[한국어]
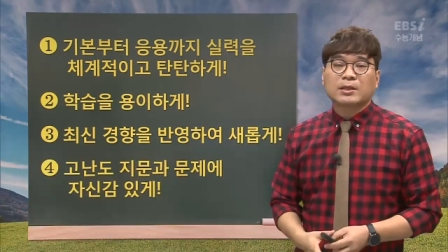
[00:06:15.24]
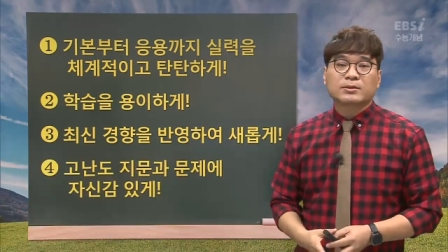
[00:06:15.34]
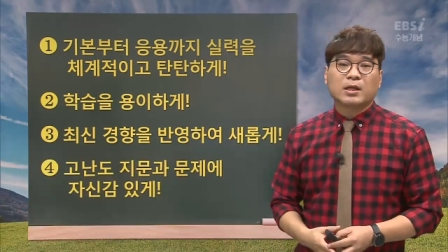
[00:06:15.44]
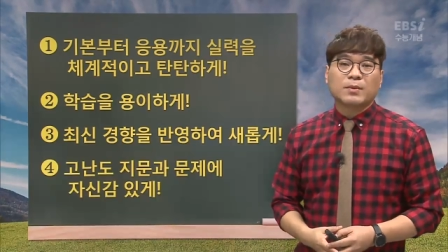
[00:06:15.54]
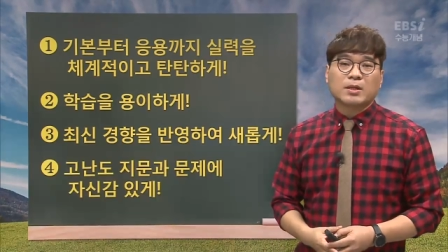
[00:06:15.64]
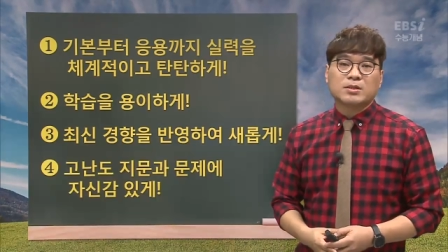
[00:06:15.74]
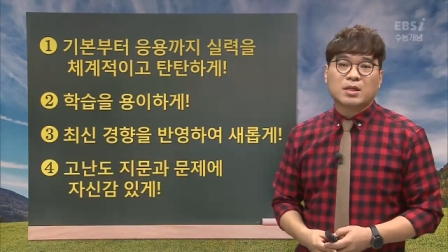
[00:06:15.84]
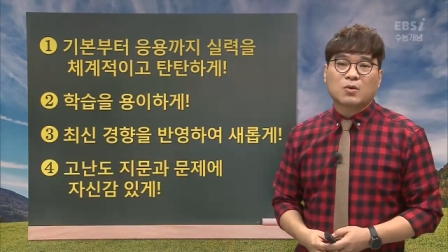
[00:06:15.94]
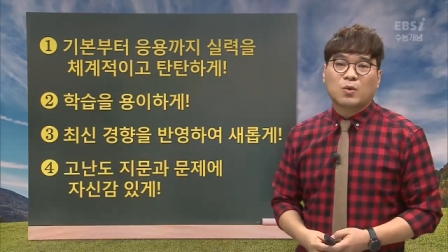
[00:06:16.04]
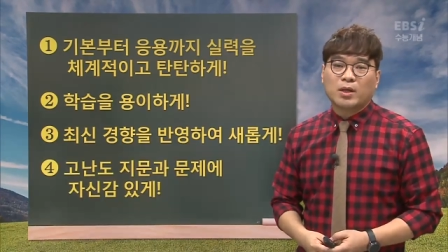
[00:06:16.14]
그 다음에
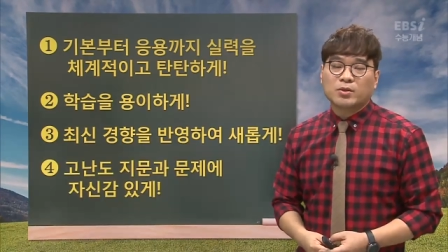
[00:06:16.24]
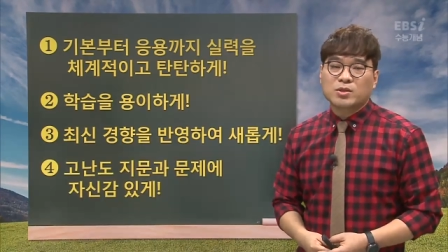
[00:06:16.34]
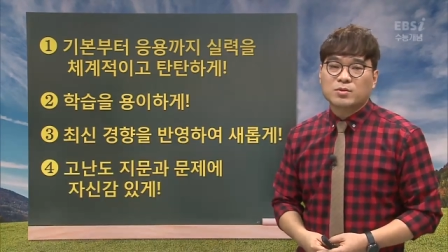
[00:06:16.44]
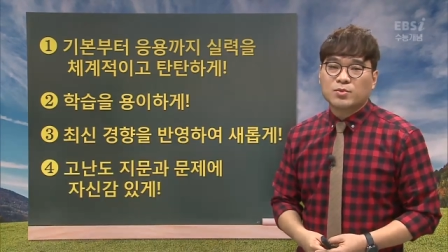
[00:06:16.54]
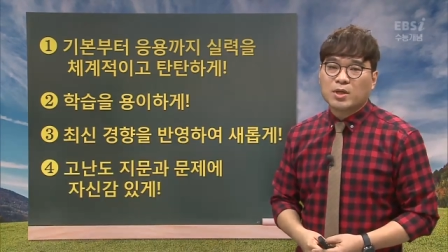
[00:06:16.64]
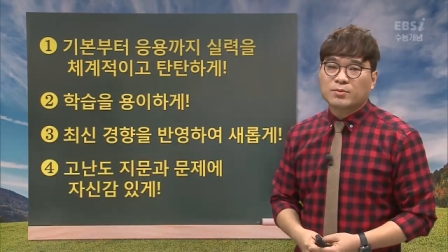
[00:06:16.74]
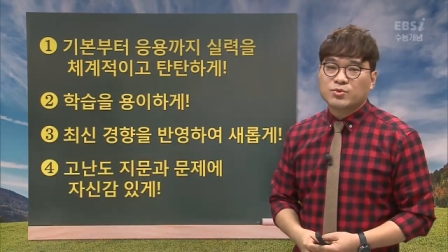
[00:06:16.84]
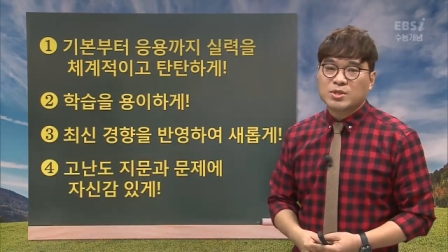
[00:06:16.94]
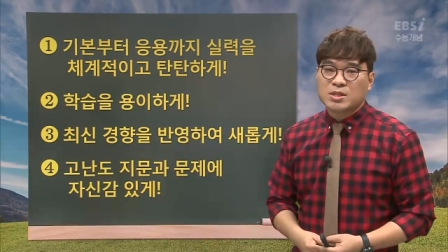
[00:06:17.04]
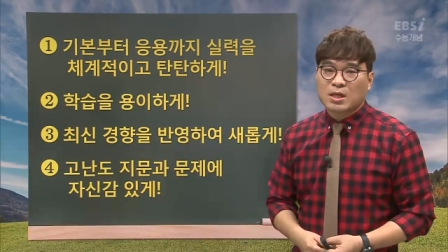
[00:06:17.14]
이제 고난도 지문과
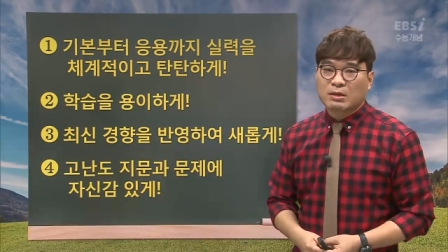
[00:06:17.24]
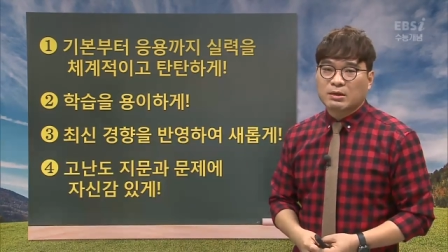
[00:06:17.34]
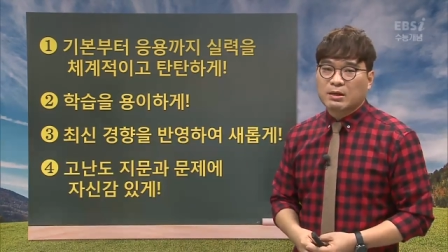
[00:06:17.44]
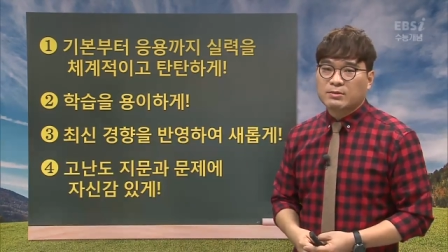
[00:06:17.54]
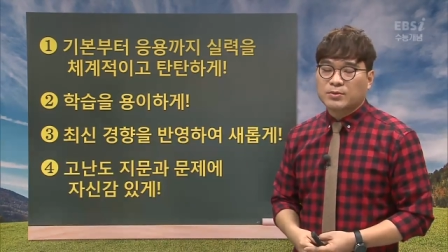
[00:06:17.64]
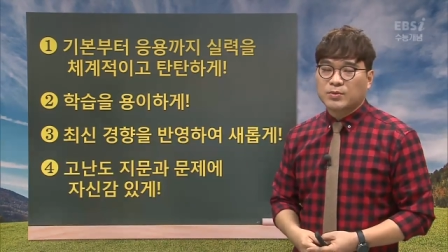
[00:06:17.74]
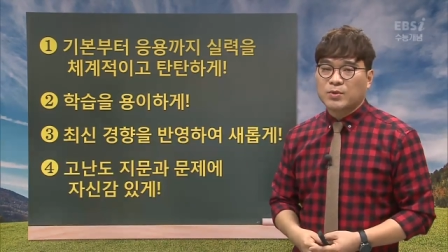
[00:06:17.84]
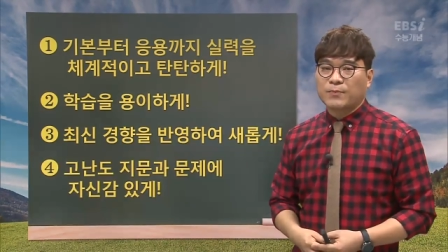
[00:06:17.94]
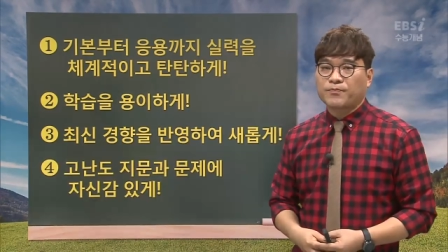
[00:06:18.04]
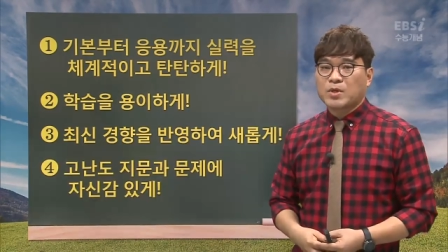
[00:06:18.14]
문제에
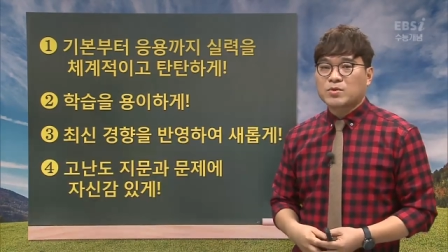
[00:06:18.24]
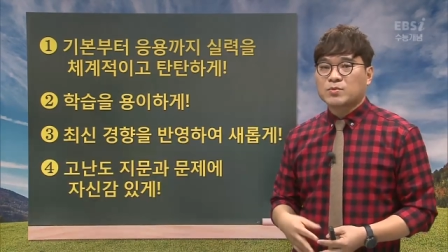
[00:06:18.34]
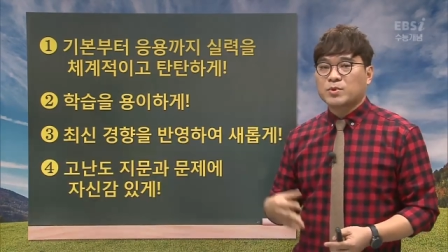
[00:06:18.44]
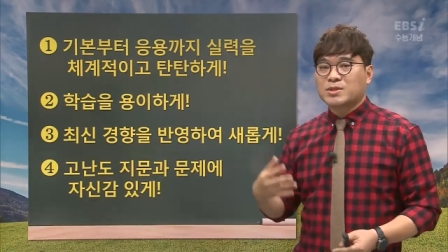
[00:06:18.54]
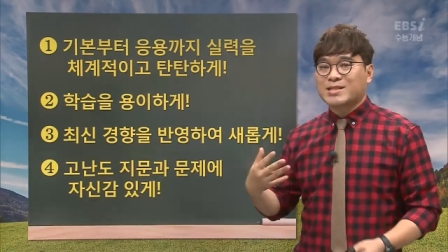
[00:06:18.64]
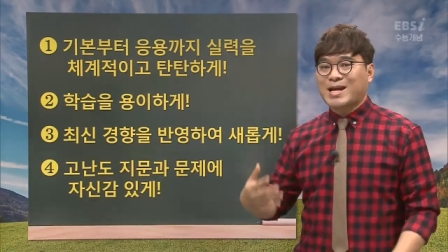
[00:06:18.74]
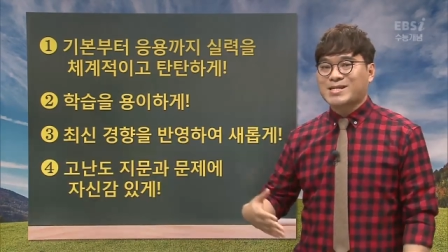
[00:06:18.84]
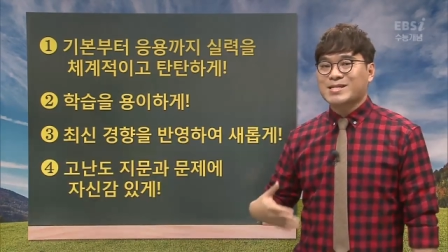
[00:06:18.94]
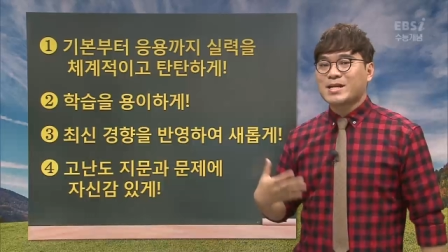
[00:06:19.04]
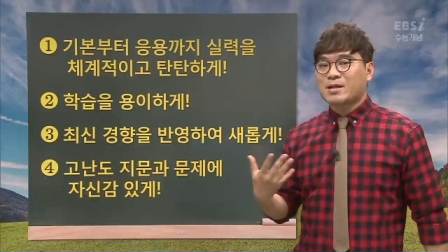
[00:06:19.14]
대해서도 좀 더
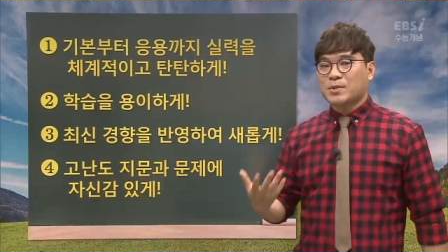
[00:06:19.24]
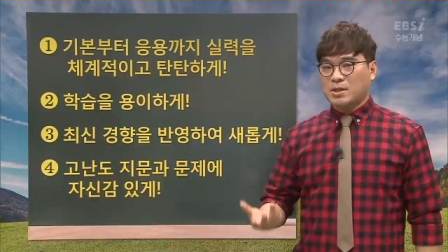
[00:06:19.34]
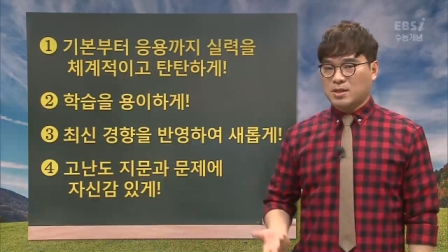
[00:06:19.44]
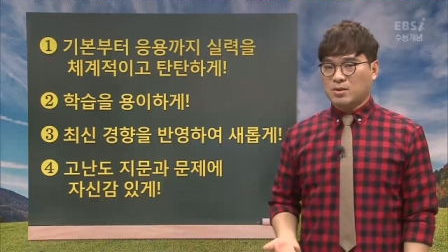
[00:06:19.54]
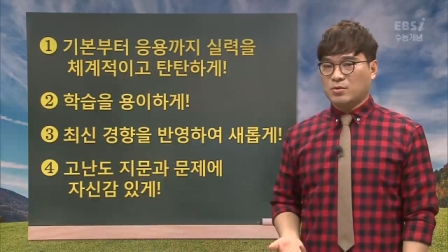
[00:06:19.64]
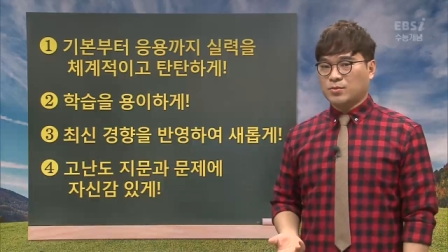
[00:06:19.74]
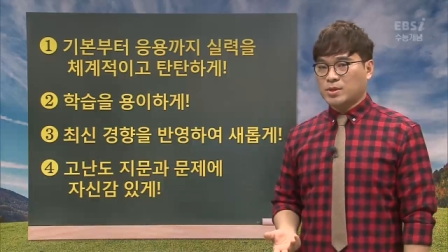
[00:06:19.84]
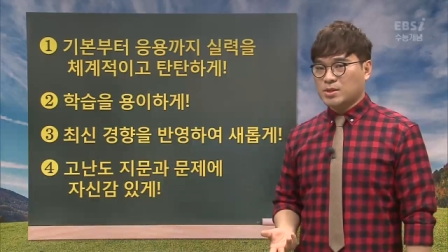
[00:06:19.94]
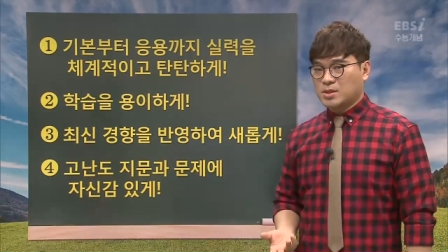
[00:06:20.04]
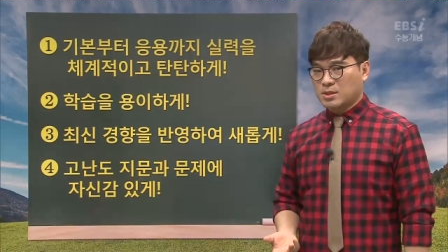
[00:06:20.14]
자신감 있게
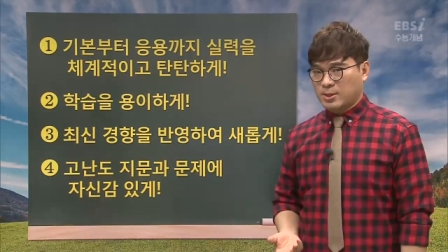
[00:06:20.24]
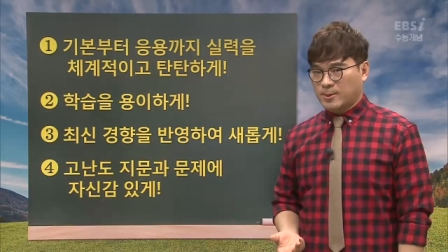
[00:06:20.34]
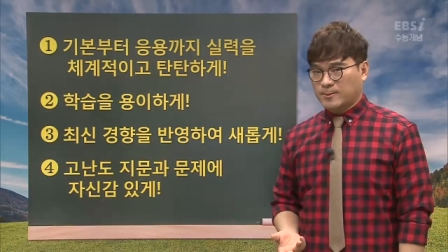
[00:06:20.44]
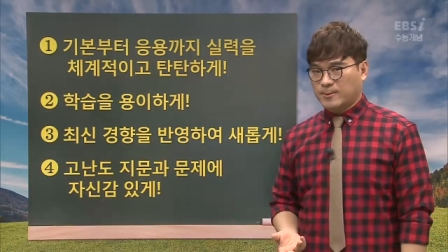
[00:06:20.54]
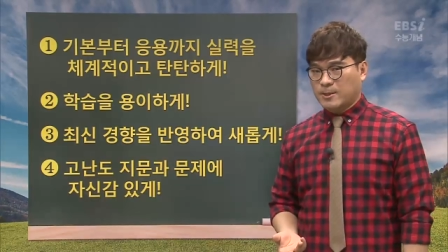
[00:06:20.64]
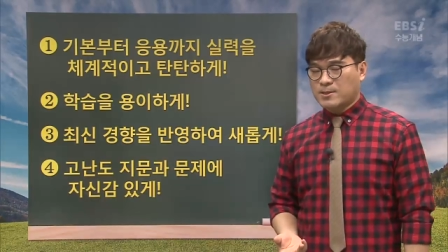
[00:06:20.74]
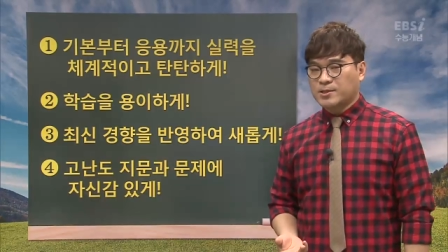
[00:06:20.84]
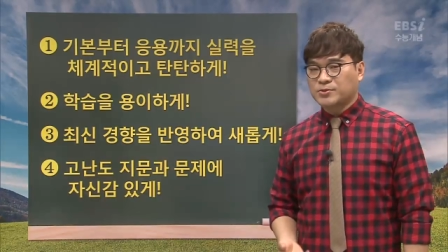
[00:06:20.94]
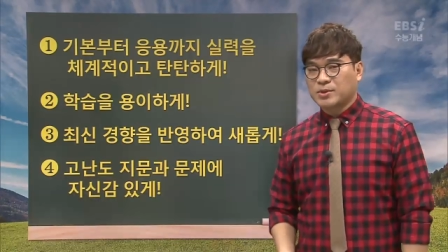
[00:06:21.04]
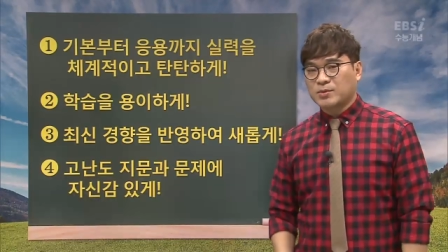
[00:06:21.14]
여러분이 이제
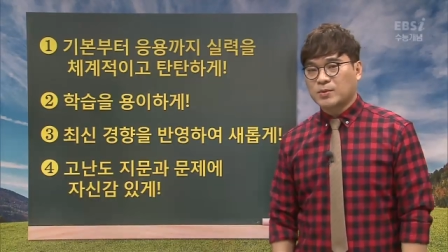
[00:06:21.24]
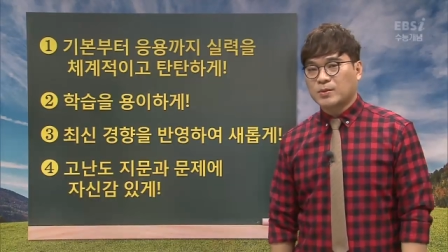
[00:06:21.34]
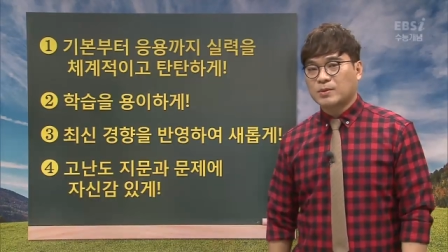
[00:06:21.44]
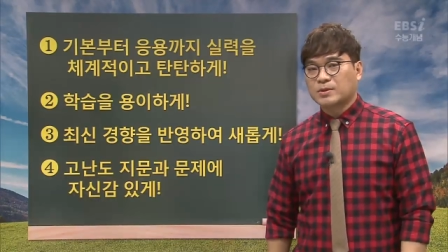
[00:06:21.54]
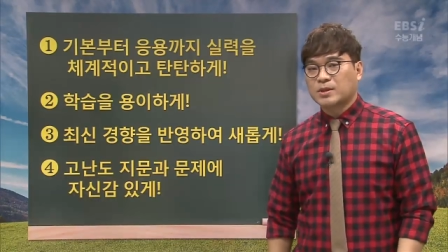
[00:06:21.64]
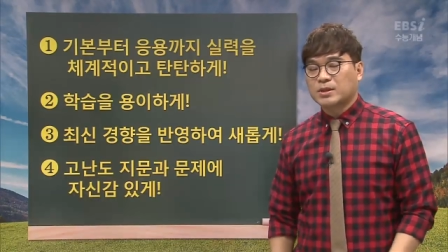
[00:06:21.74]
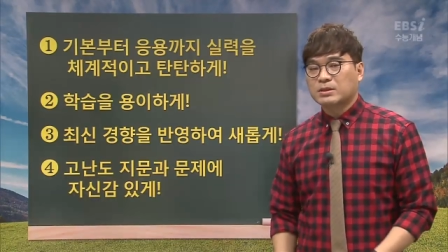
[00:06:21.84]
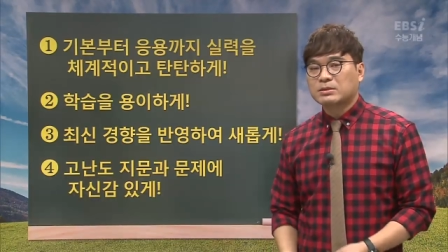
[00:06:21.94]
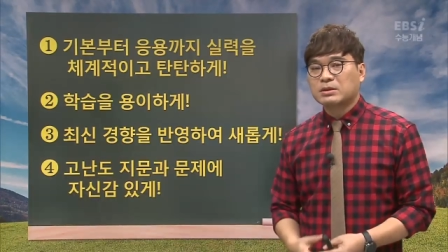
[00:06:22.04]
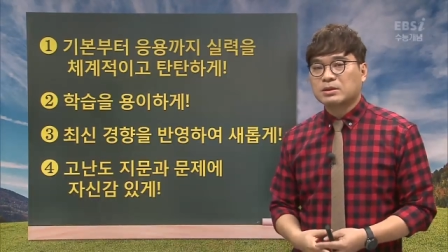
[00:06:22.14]
대응할 수 있도록 그런
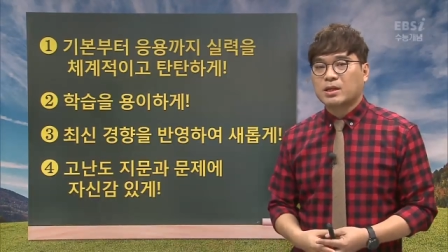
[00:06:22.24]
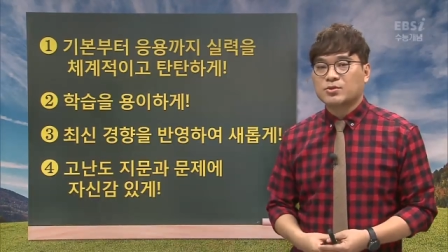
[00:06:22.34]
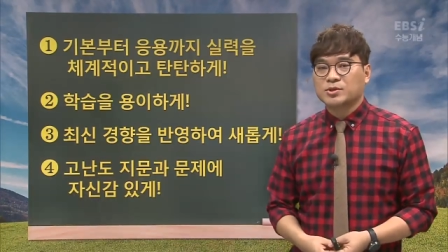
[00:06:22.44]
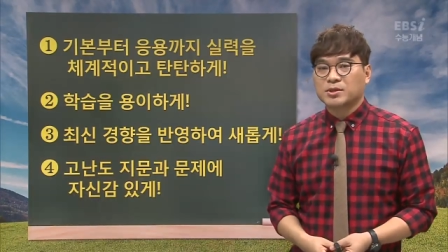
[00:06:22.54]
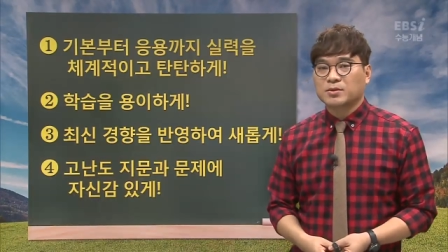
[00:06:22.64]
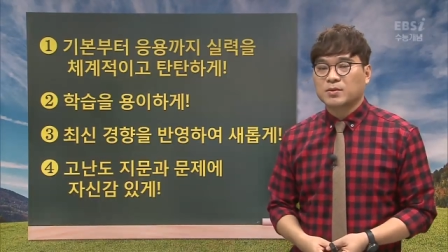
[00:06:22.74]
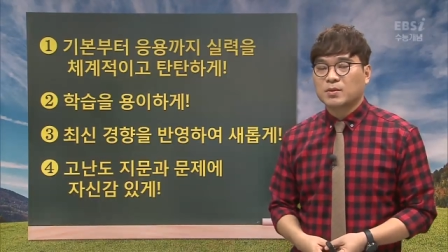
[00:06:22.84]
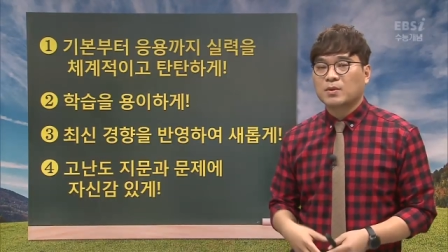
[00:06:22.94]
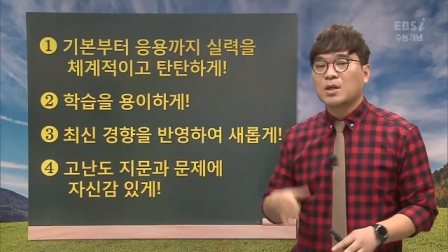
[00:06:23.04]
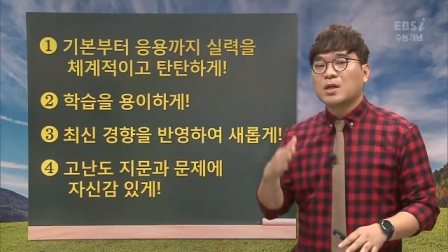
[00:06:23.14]
능력을 갖출 수
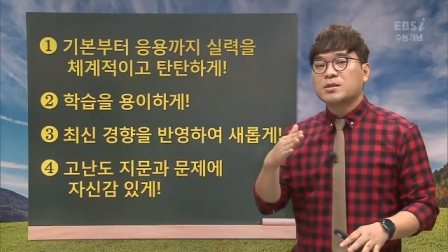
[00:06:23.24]
있도록